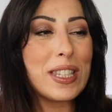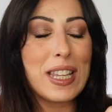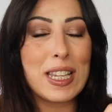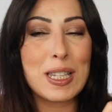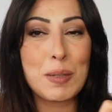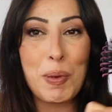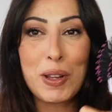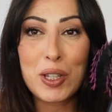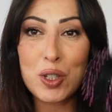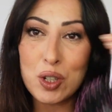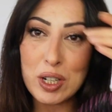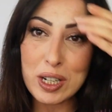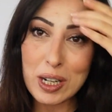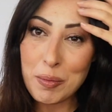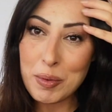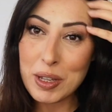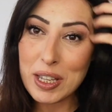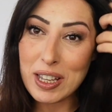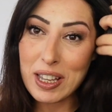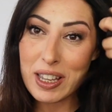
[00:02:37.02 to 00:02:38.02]
spazzolina
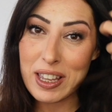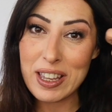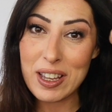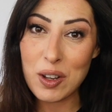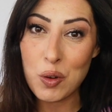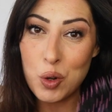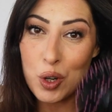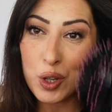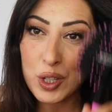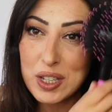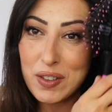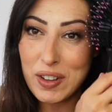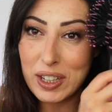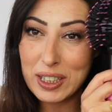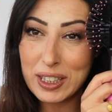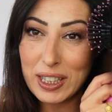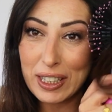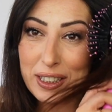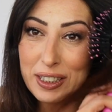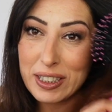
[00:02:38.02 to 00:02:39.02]
mi incuriosiva
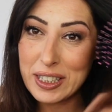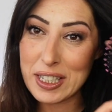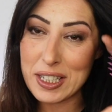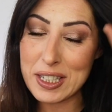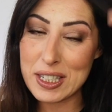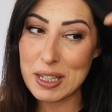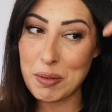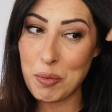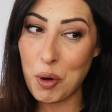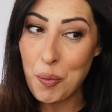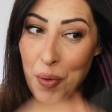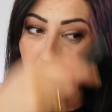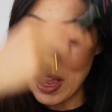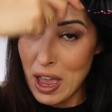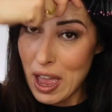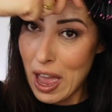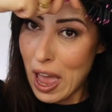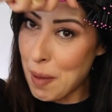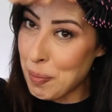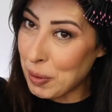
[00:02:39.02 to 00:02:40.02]
tantissimo
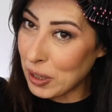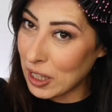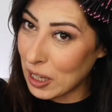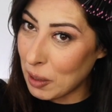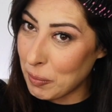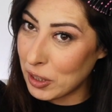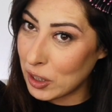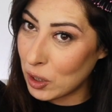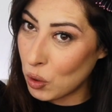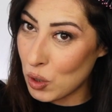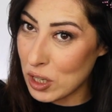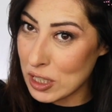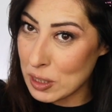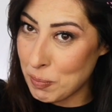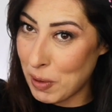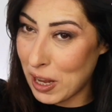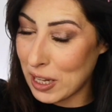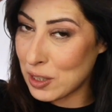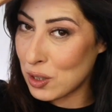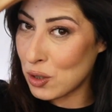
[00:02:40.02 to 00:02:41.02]
è praticamente una
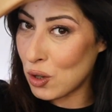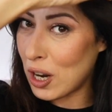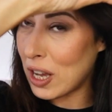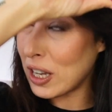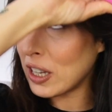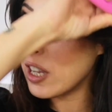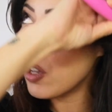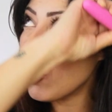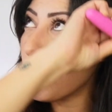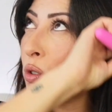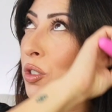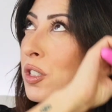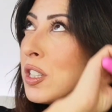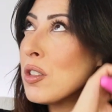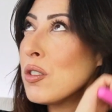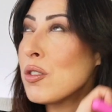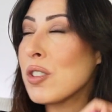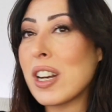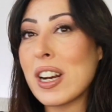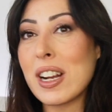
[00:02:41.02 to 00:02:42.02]
spazzola che io
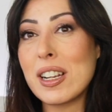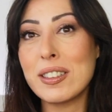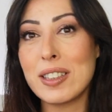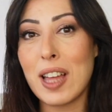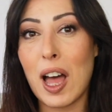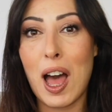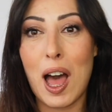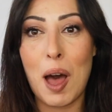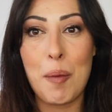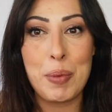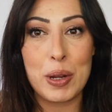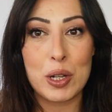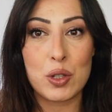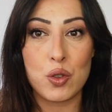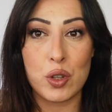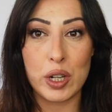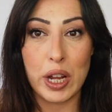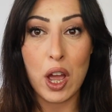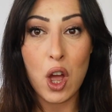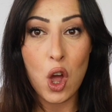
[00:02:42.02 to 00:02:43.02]
consiglio in realtà a
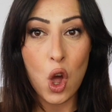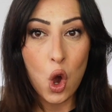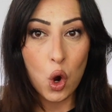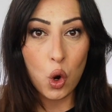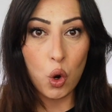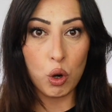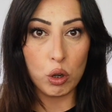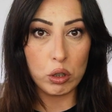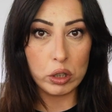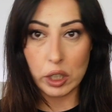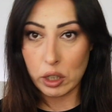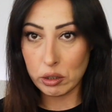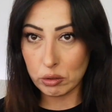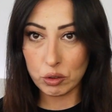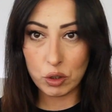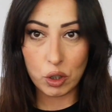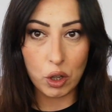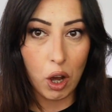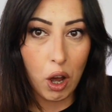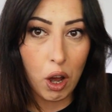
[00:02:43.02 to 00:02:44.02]
persone con
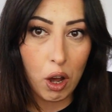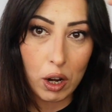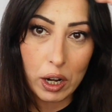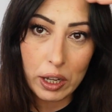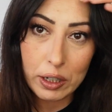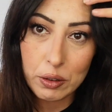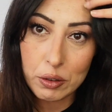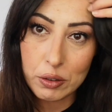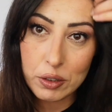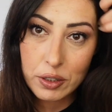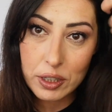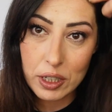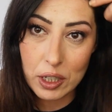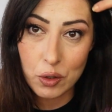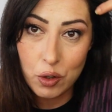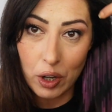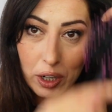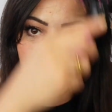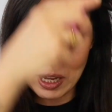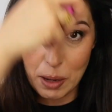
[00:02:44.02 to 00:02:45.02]
no la
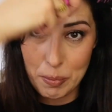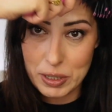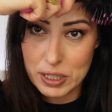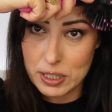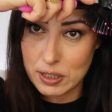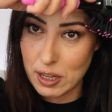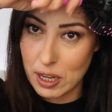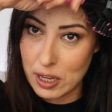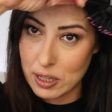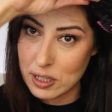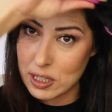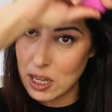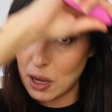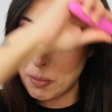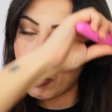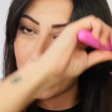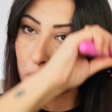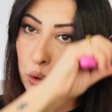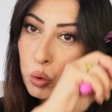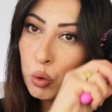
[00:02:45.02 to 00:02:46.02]
consiglio anche a me stessa
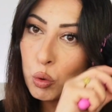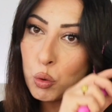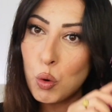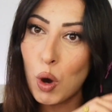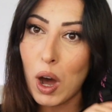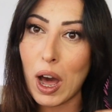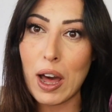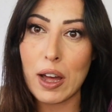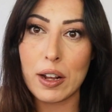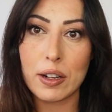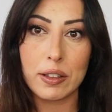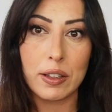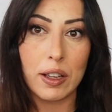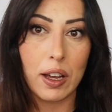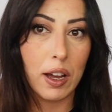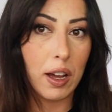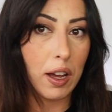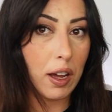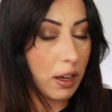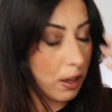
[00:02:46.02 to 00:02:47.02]
ma tu guarda